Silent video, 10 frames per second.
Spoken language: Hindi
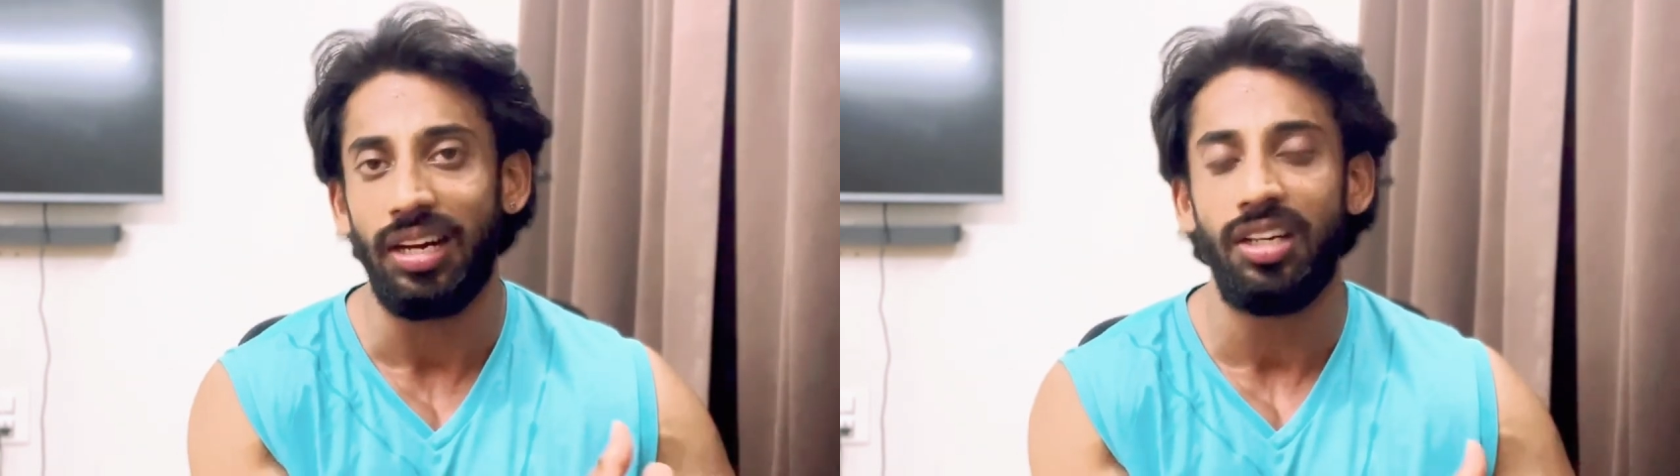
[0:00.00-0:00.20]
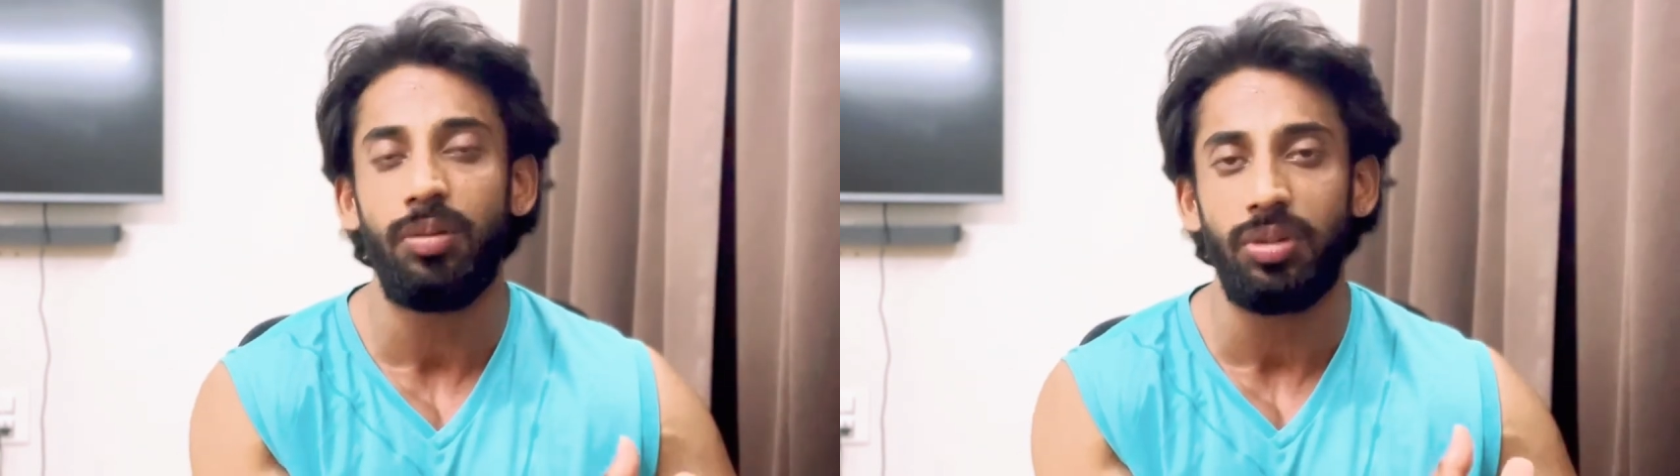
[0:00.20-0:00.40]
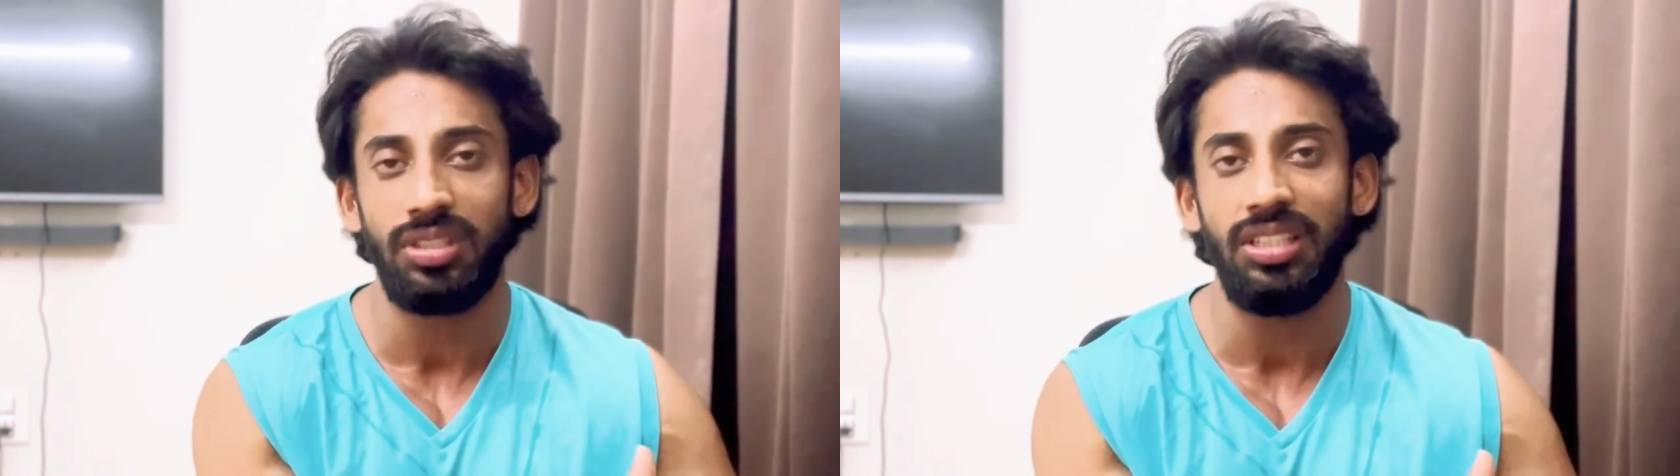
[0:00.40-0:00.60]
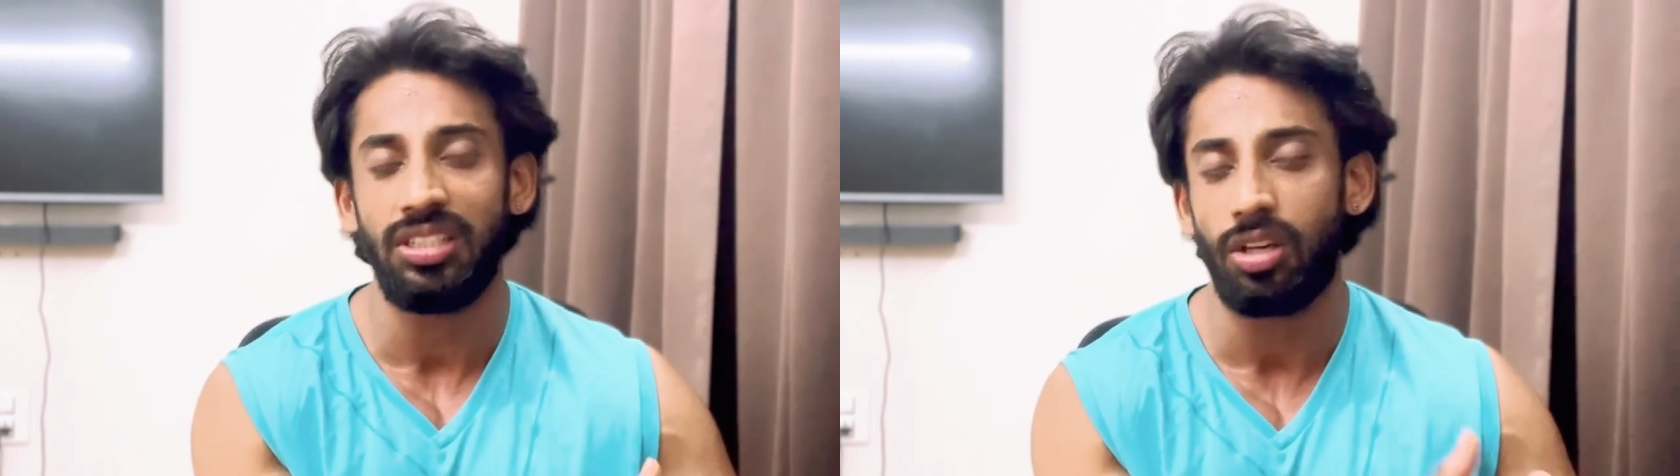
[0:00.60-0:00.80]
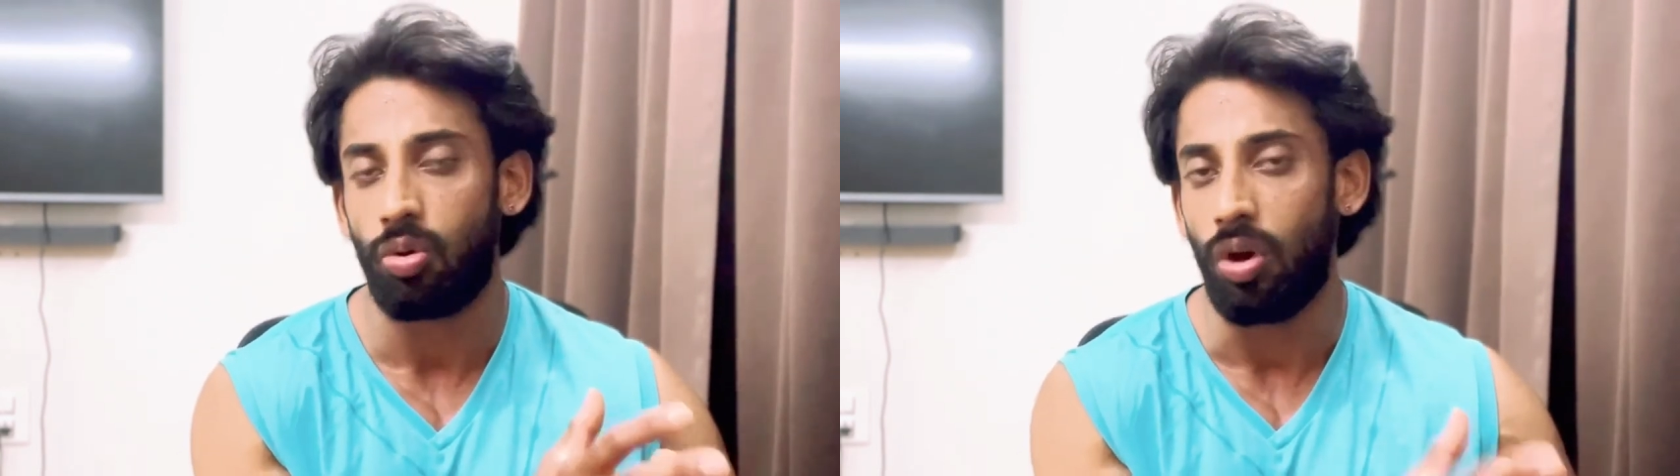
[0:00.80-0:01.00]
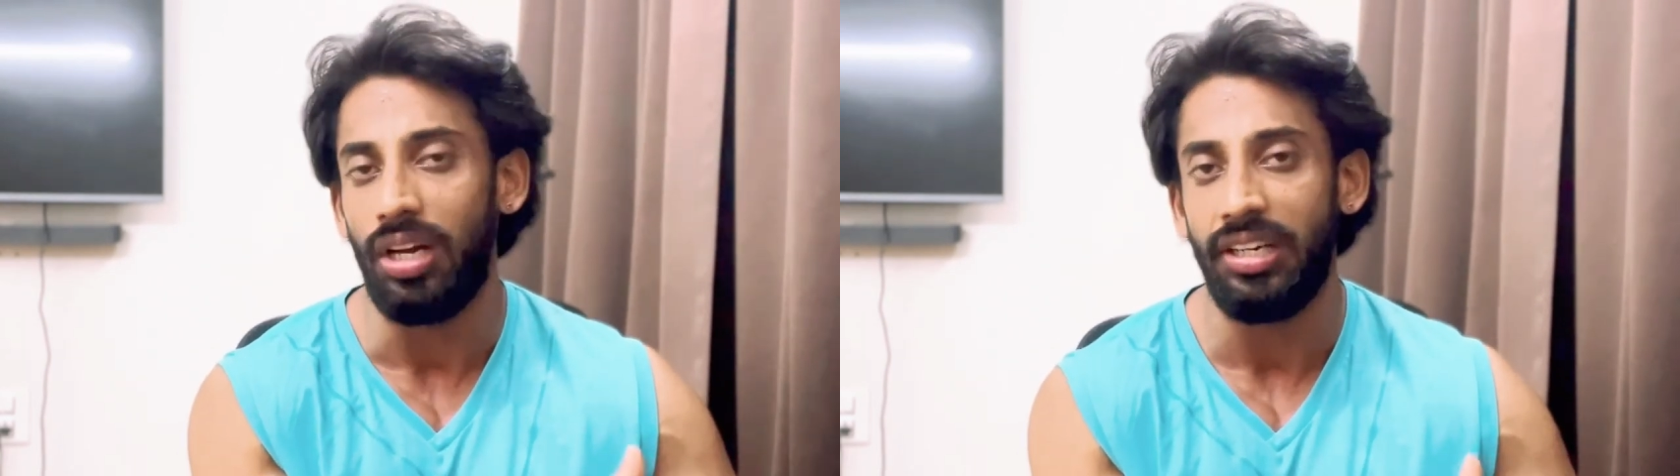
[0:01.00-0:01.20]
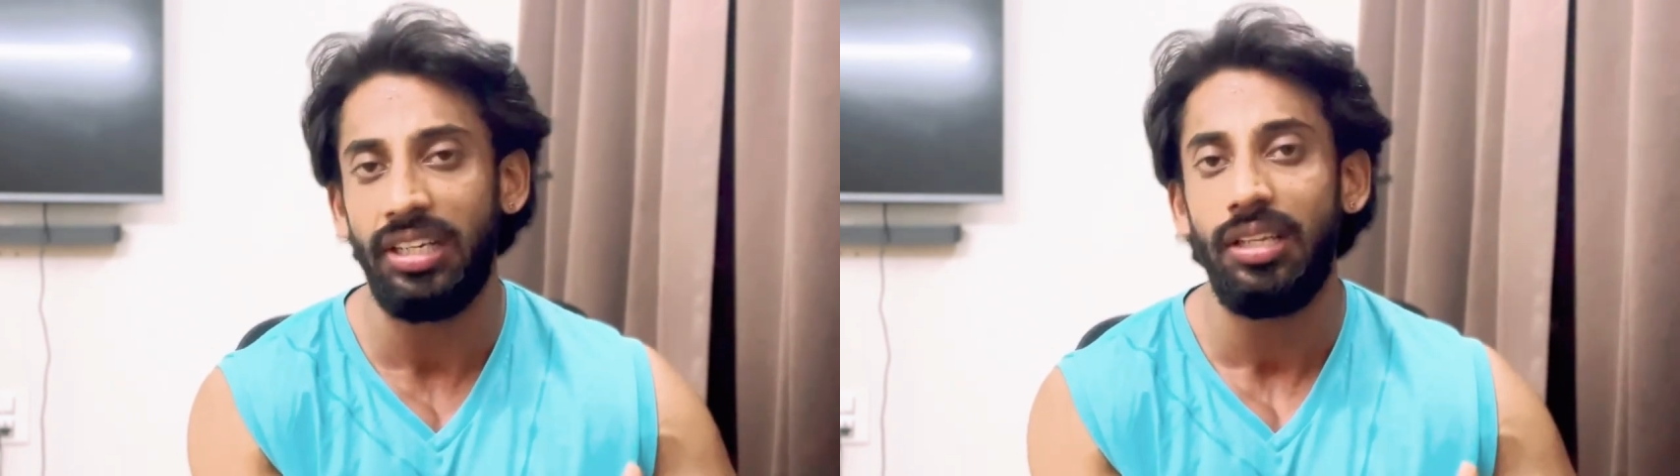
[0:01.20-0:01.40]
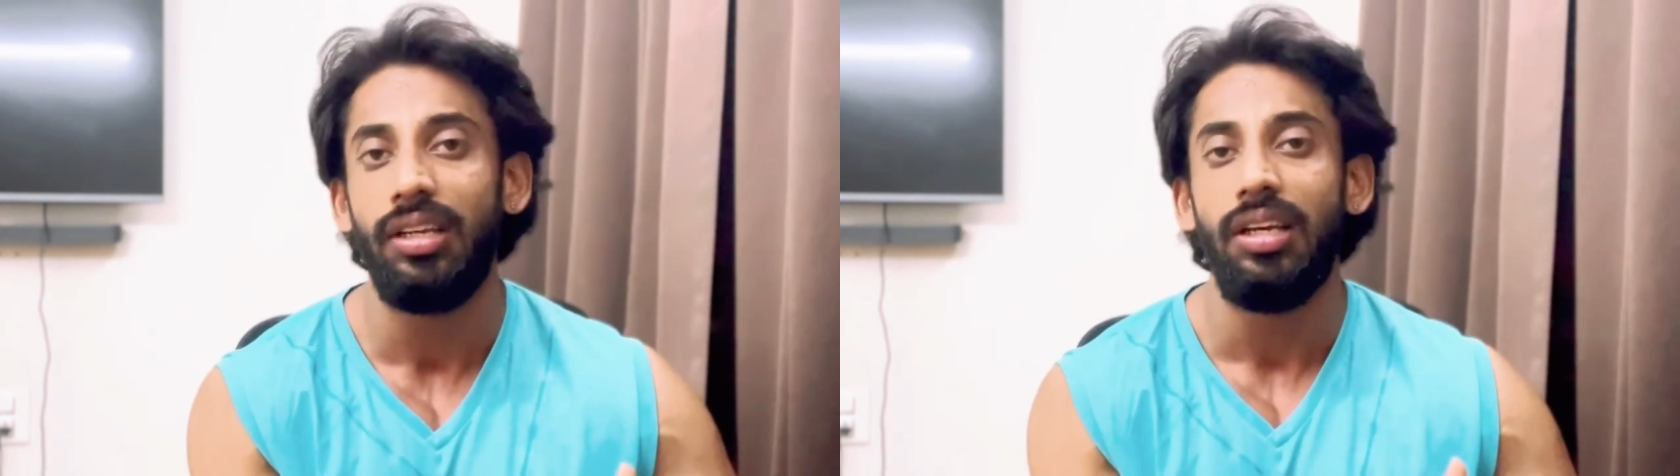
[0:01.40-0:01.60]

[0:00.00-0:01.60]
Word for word: हंड्रेड परसेंट जिसका क्वालिटी